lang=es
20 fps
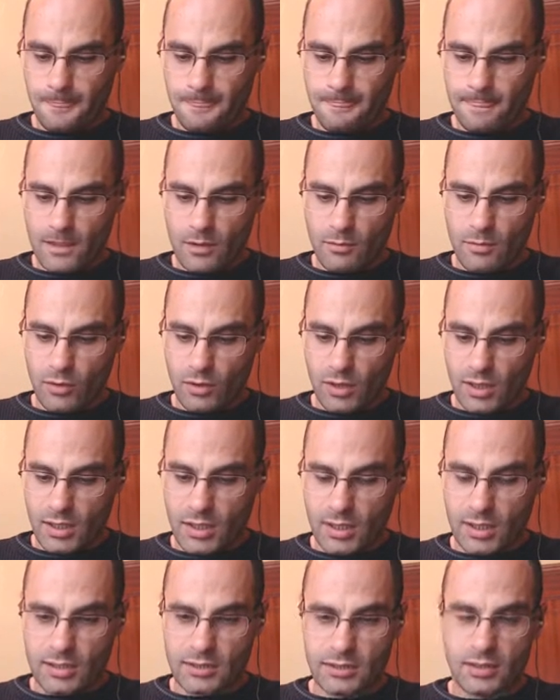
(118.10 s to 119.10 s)
No me voy a
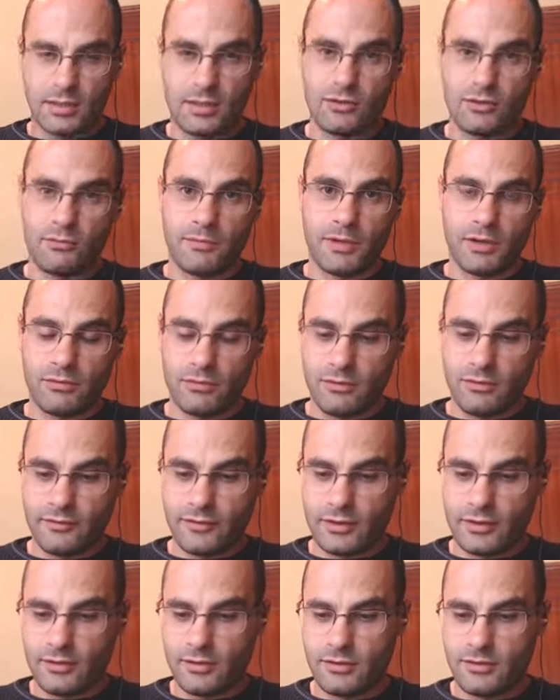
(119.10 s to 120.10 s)
quejar, saliéndome en un
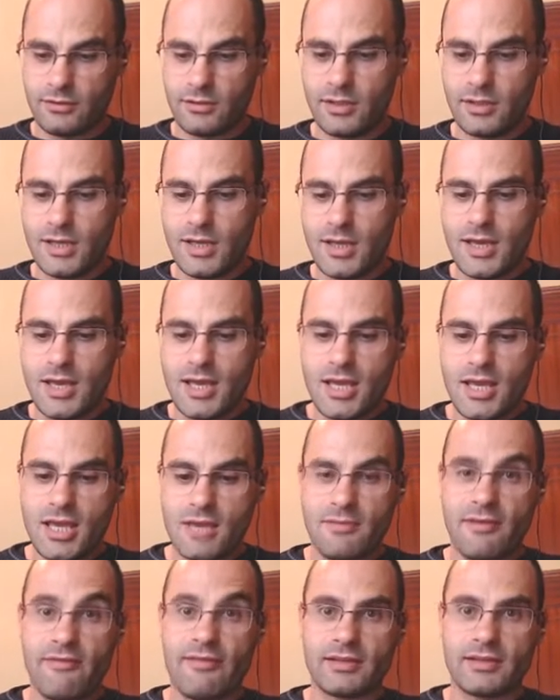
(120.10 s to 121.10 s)
cofre de oro.
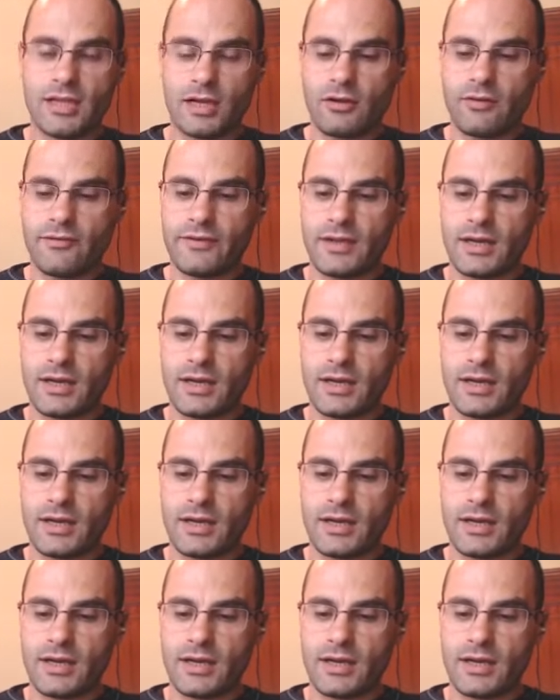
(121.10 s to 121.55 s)
Me falta el cofre del